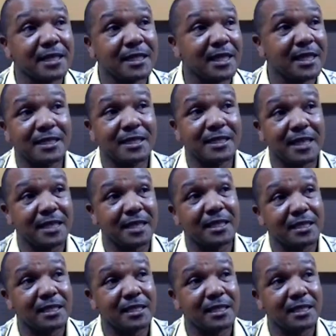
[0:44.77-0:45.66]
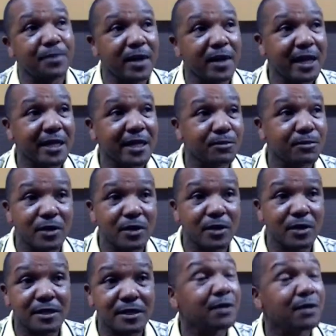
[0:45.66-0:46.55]
dessas, desses empréstimos,
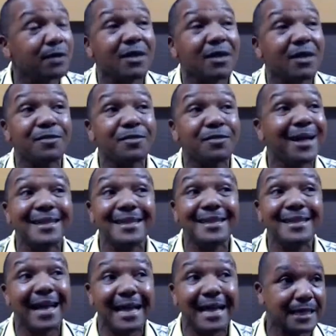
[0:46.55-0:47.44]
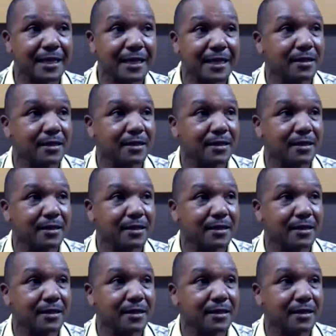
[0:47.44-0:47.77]
esse dinheiro não está valendo mais de nada.